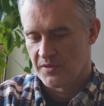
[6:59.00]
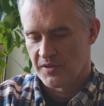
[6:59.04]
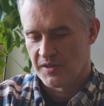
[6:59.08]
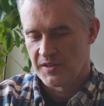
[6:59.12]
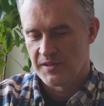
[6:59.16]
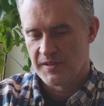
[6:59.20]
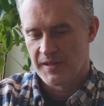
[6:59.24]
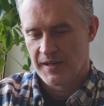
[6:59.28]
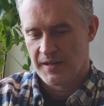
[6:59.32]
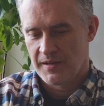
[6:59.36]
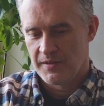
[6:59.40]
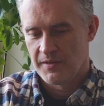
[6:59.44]

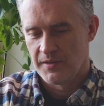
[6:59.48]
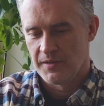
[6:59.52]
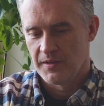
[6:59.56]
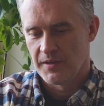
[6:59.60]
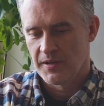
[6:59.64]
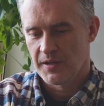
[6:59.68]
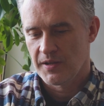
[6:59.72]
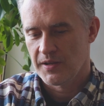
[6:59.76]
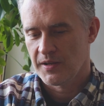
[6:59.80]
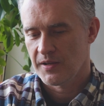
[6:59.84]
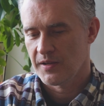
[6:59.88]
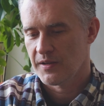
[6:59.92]
oryginalny.
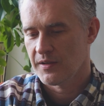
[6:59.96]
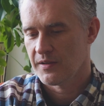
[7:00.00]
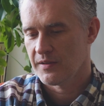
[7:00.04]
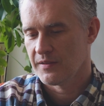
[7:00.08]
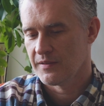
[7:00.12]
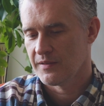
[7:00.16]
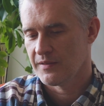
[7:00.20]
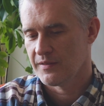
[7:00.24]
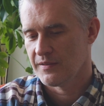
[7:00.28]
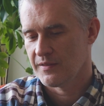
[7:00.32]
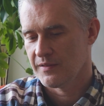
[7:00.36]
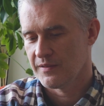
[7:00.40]

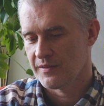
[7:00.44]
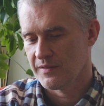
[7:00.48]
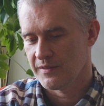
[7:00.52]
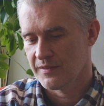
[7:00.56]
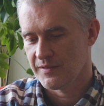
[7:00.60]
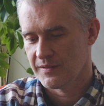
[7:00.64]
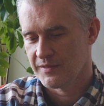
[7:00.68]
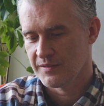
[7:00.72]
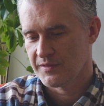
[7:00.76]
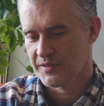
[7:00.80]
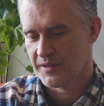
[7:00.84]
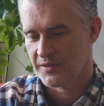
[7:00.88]

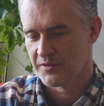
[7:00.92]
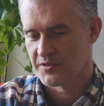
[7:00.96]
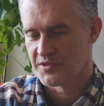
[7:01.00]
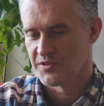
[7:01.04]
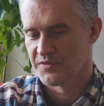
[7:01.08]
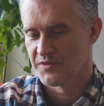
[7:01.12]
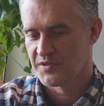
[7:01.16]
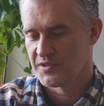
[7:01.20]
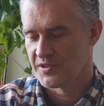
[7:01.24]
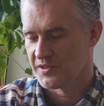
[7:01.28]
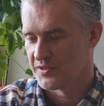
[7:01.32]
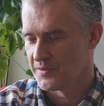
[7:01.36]
E, tak,
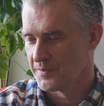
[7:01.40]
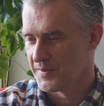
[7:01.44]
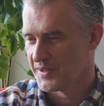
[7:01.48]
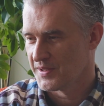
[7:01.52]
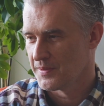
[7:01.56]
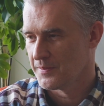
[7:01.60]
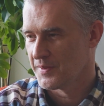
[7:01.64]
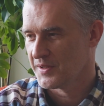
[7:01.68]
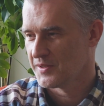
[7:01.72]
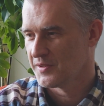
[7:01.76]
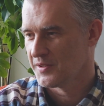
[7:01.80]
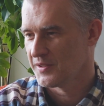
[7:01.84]
oczywiście to
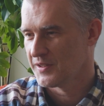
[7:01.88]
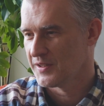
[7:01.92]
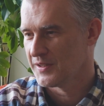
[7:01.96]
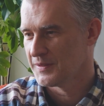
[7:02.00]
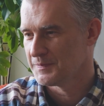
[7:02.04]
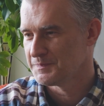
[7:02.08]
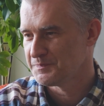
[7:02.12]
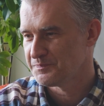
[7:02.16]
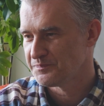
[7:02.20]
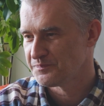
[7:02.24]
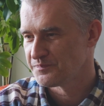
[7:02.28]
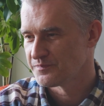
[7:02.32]

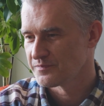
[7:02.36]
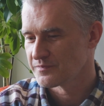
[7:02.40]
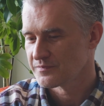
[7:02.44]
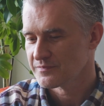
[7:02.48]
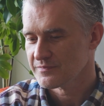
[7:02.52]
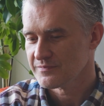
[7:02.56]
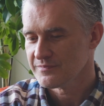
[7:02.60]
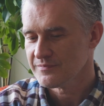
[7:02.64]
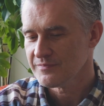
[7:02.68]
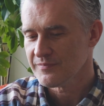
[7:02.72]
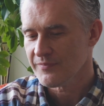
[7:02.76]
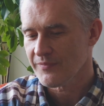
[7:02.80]
matematyka.
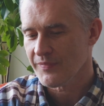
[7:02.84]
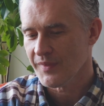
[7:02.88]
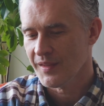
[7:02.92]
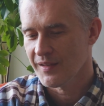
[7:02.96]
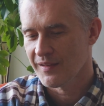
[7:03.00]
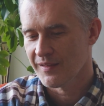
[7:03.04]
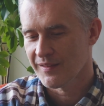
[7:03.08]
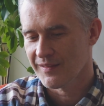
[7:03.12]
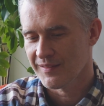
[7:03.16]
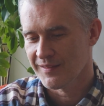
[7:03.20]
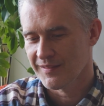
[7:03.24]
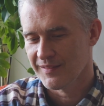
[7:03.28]

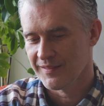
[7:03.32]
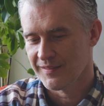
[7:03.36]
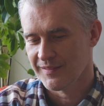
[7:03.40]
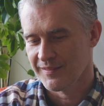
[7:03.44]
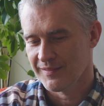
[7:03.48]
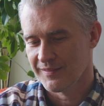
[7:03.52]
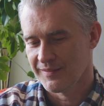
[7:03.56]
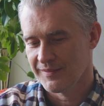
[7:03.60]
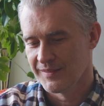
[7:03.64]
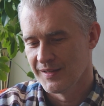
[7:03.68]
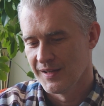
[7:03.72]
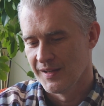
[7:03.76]

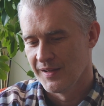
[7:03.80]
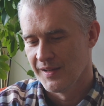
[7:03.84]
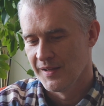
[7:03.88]
E,